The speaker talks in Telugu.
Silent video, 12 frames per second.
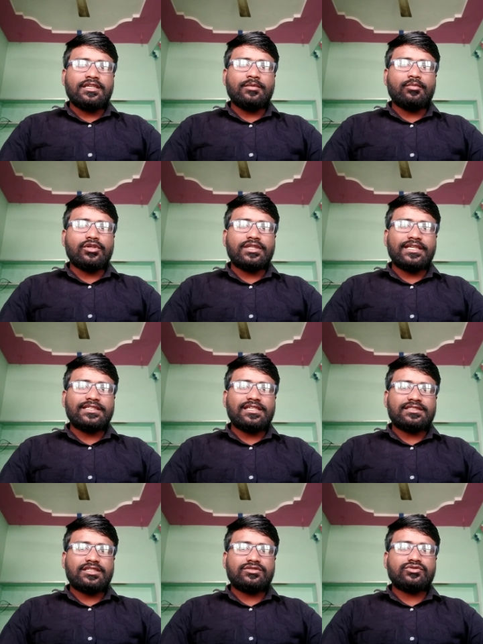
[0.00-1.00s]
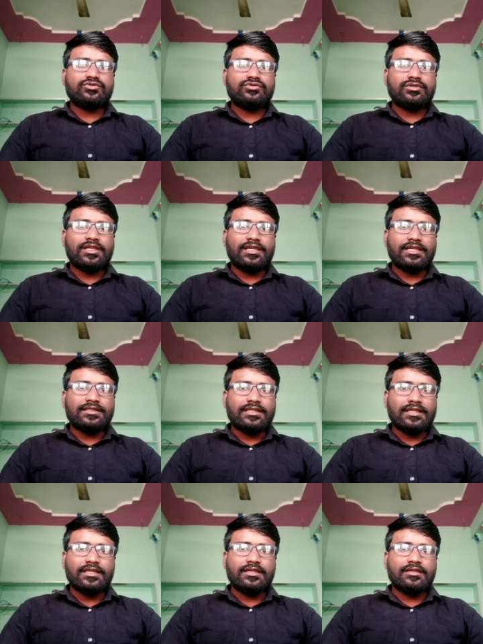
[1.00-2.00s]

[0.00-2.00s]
ఈ మొదటి దశ చూసుకున్నట్లయితే